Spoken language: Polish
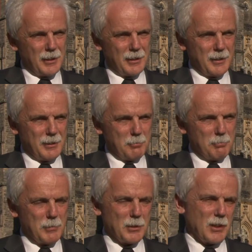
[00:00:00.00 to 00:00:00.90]
e,
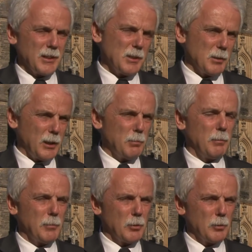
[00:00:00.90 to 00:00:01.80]
mieszkańcy
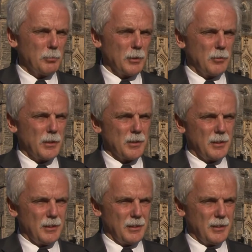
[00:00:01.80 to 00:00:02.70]
chyba mogą mieć
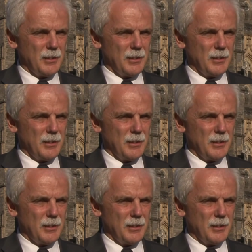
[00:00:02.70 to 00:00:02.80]
więcej e,